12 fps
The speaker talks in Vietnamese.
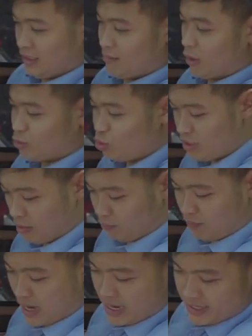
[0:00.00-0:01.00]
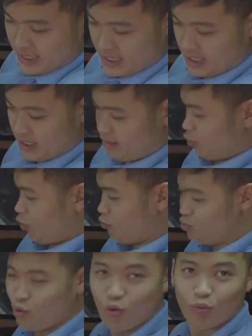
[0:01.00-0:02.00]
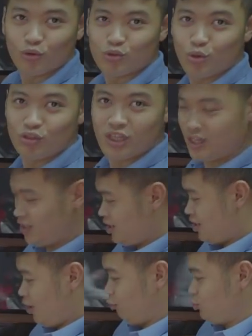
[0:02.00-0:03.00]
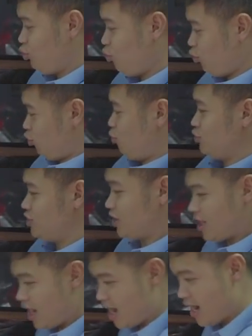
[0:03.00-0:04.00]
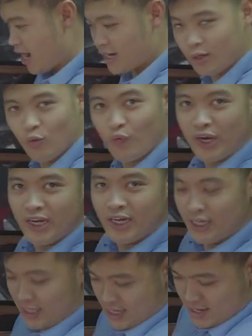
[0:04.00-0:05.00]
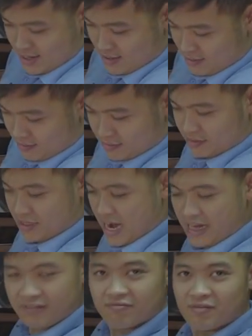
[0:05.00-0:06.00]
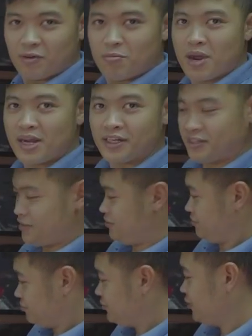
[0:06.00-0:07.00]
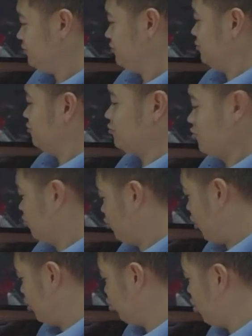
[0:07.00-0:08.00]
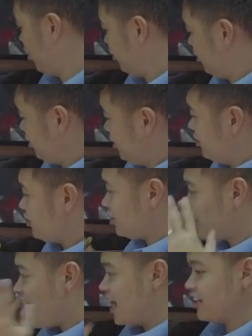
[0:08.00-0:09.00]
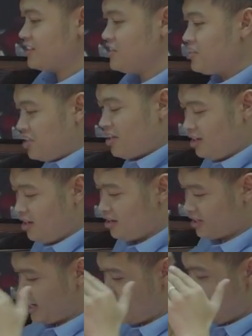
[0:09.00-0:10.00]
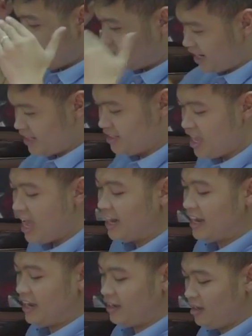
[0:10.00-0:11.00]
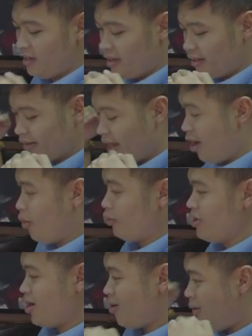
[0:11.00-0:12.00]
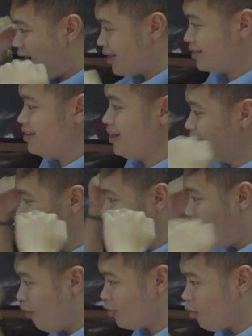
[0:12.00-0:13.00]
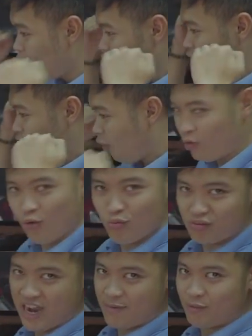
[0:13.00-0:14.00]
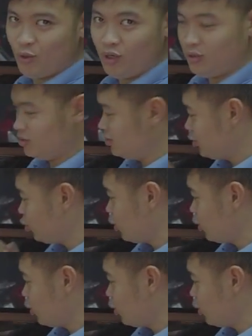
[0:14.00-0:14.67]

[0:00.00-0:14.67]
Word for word: Bảo Duy đóng vai à, một ông chủ một chút nhé Ông chủ của một chiếc à, SUV Nhanh và mạnh Quá tuyệt Tất cả những cái chi tiết ở cái hàng ghế thứ hai này Đều được hoàn thiện vô cùng vô cùng đẹp luôn Thưa